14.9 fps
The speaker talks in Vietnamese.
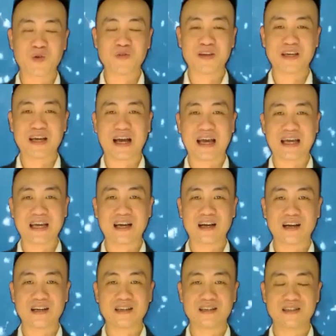quý vị hãy
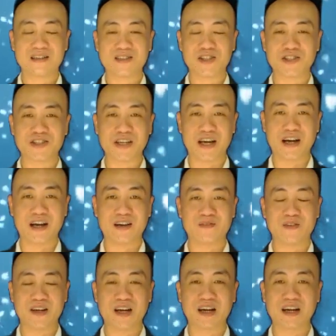à, chia sẻ
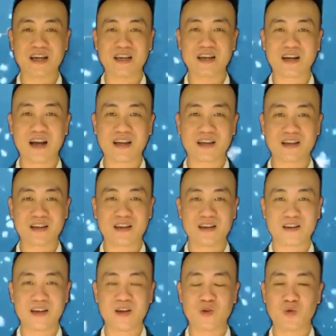và đăng ký kênh
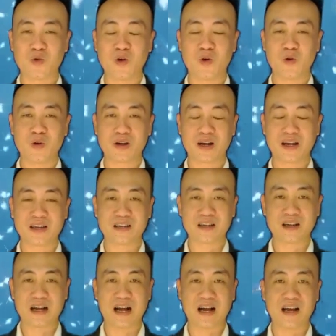để ủng hộ kênh
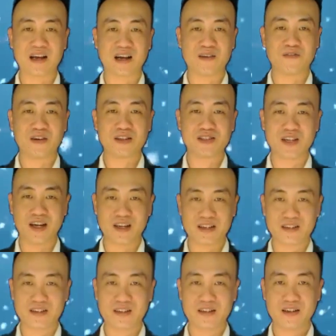càng ngày càng phát triển.
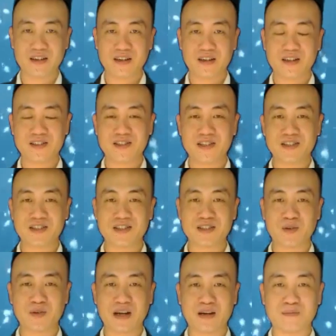Xin trân
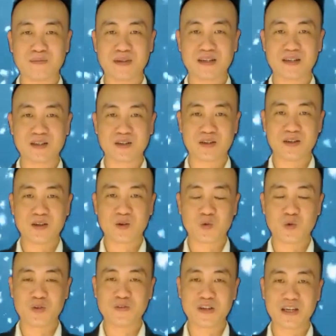trọng cảm ơn
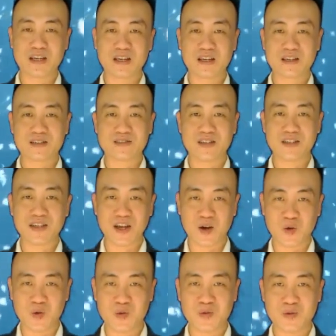quý vị rất
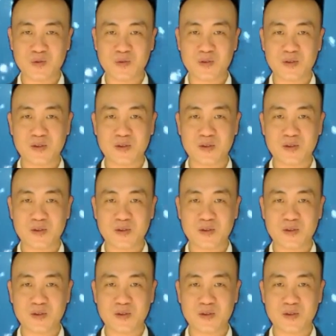nhiều.